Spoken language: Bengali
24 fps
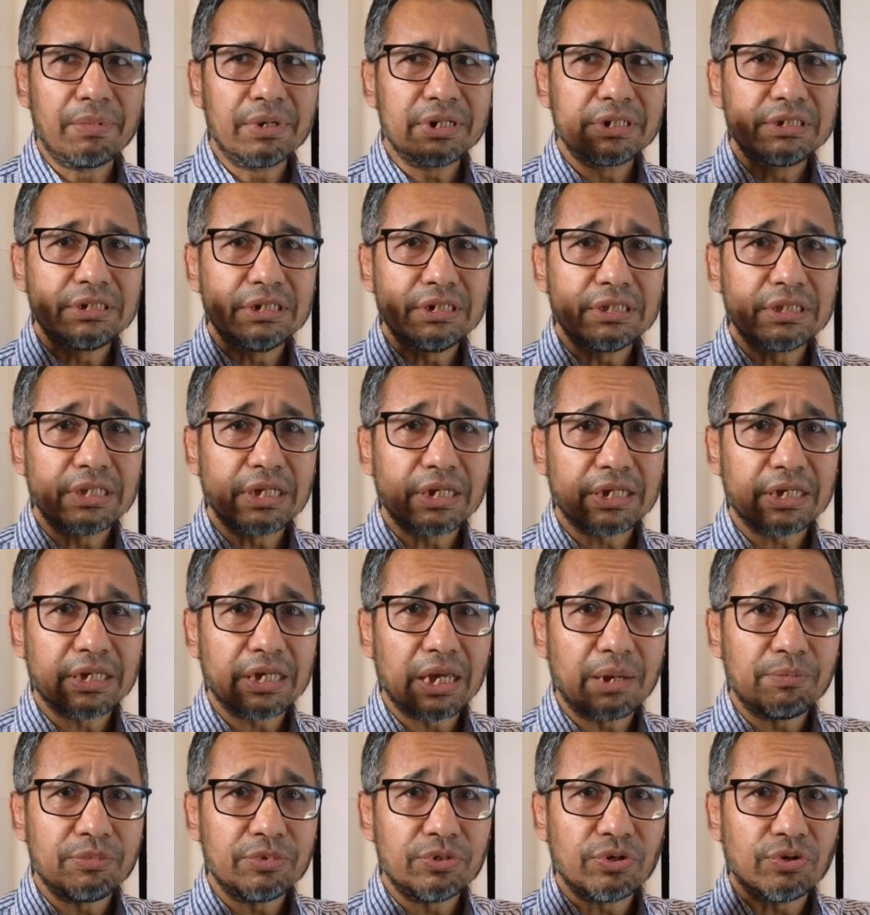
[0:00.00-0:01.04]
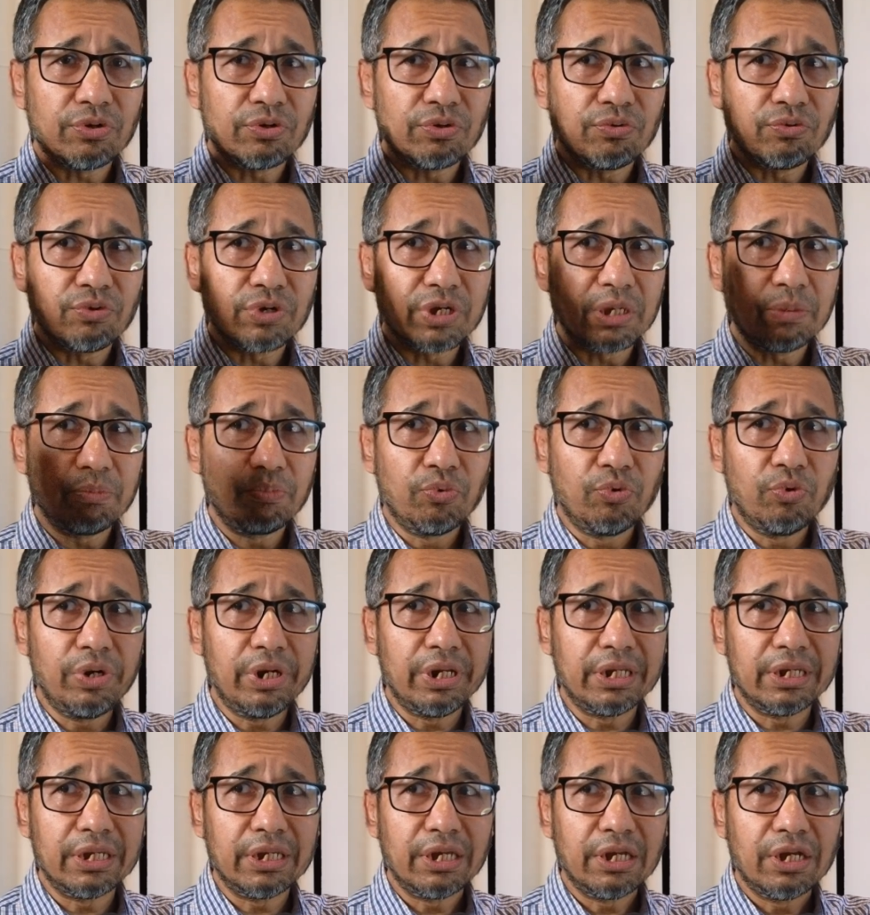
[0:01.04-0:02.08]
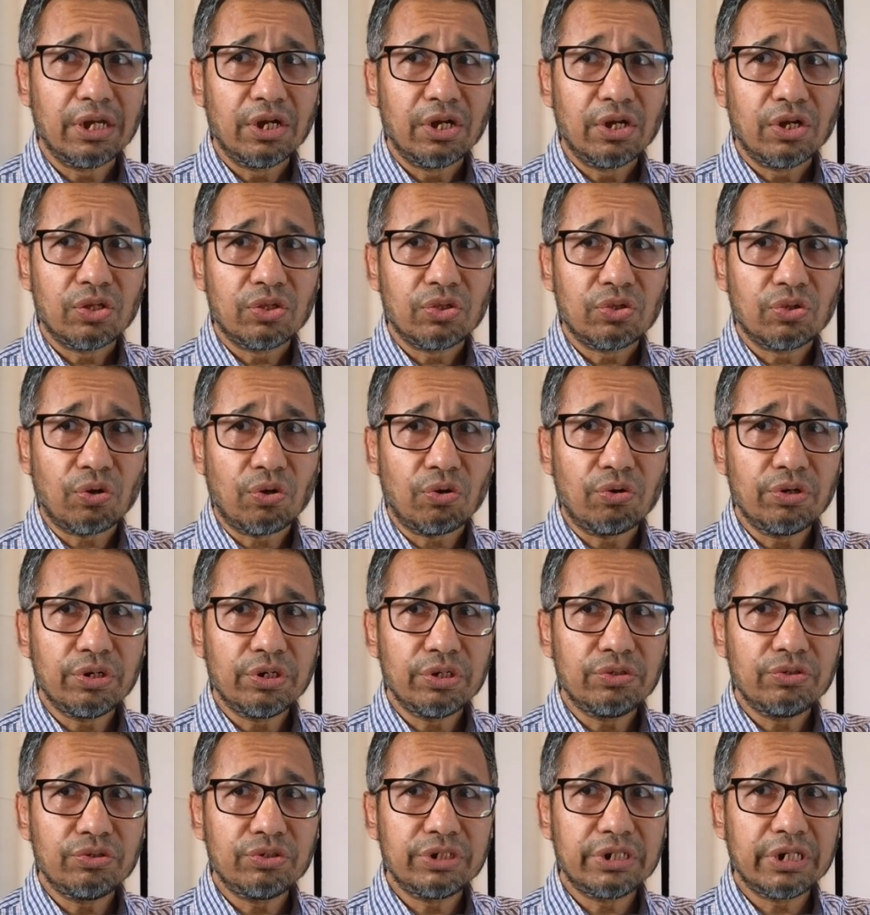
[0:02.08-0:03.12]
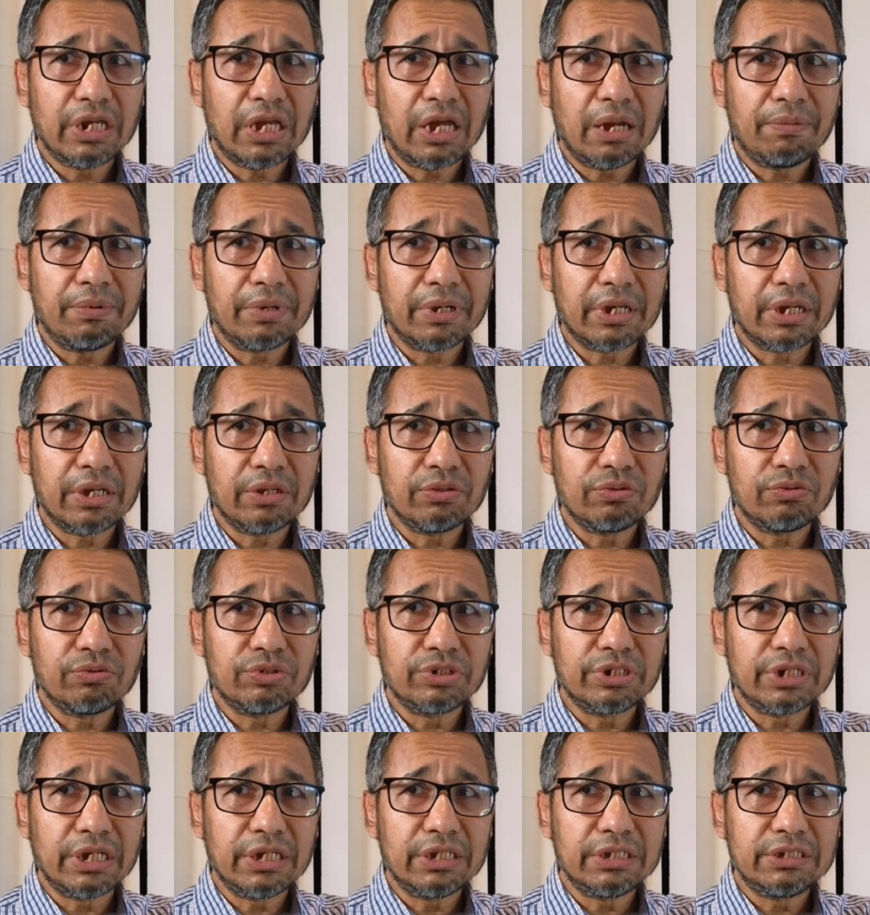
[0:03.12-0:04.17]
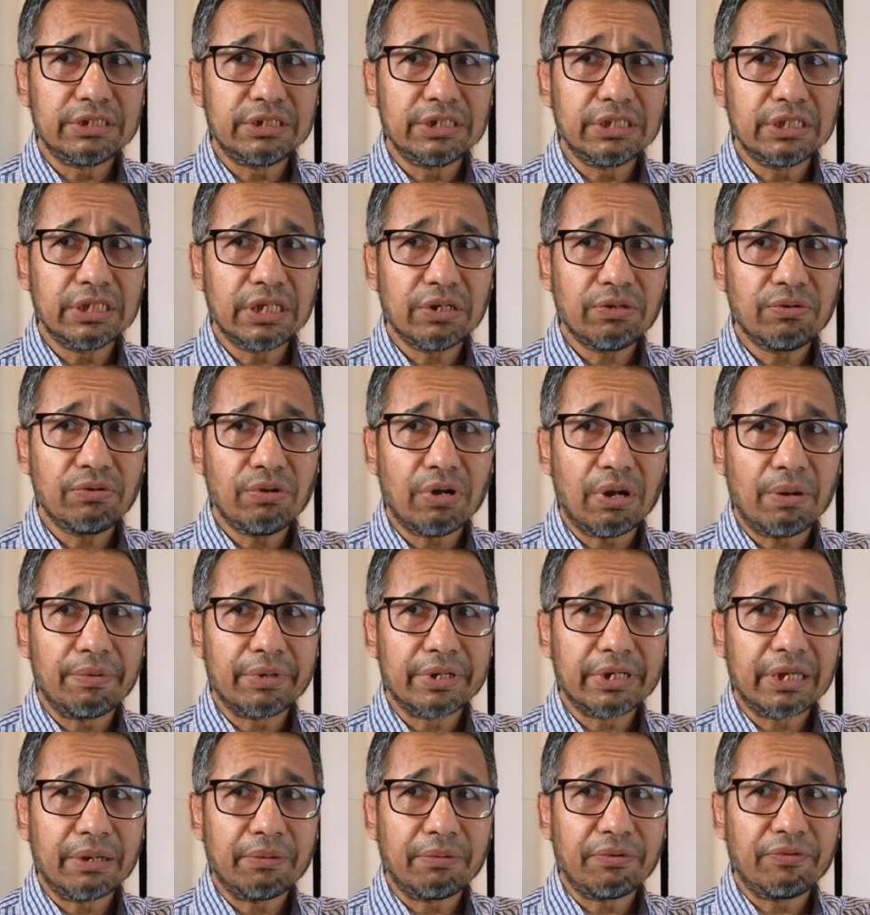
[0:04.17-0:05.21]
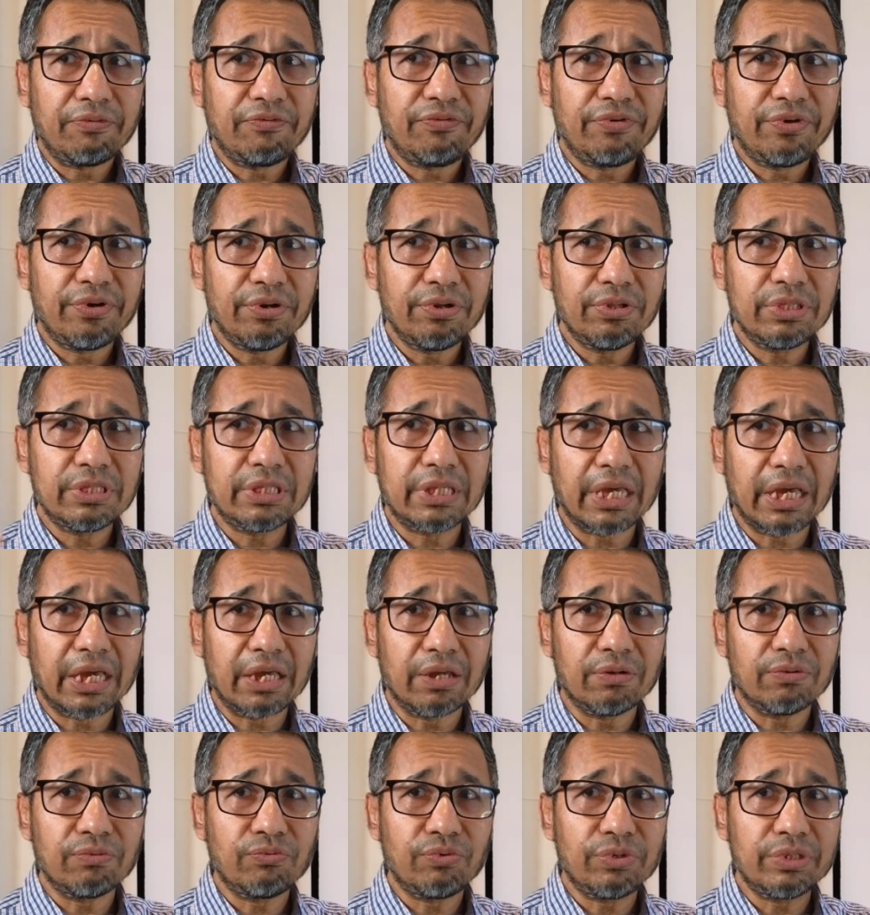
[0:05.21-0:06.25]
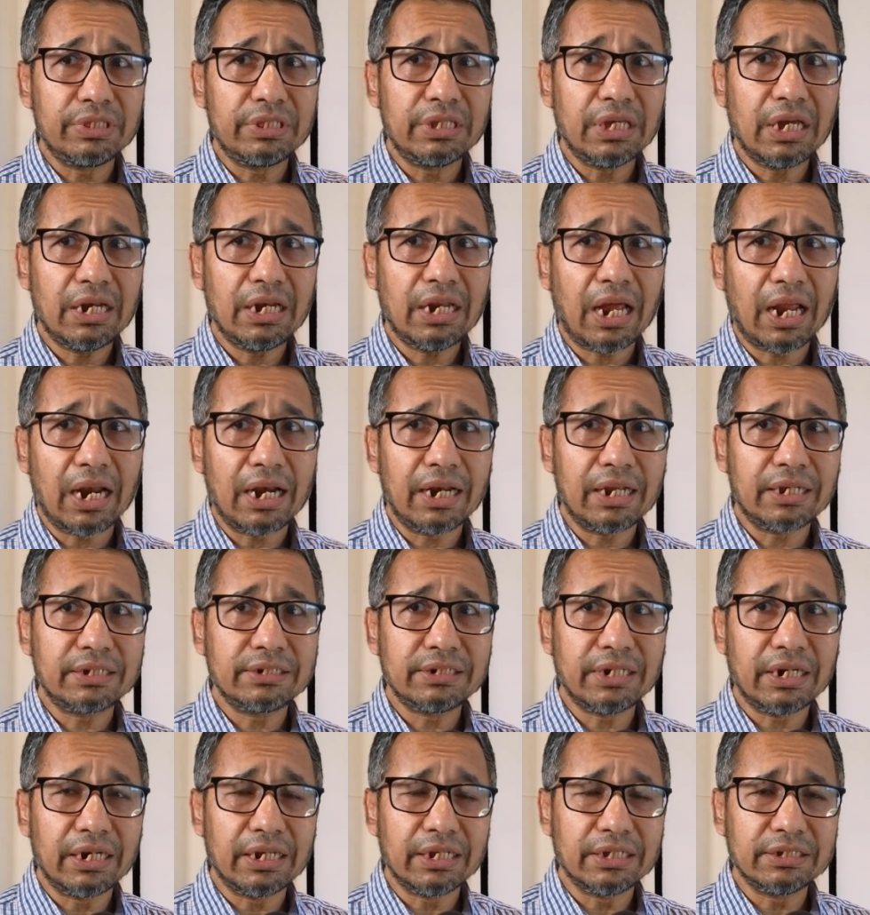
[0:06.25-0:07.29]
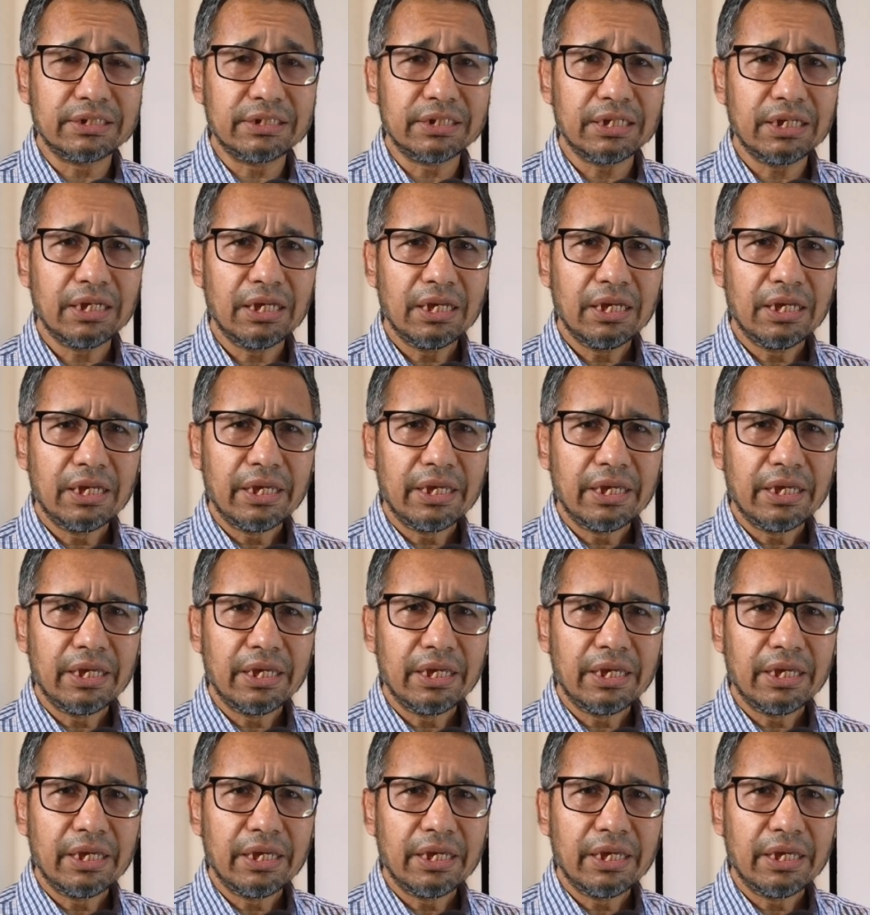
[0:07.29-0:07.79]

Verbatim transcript: আমার চিন্তাকে আমি যখন ওকে বলি তখন কিন্তু সে আমাকে কিন্তু সেই চিন্তাগুলো আমাকে আবার ফেরত দেয় উইথ দ্যাট আন্ডারস্ট্যান্ডিং যে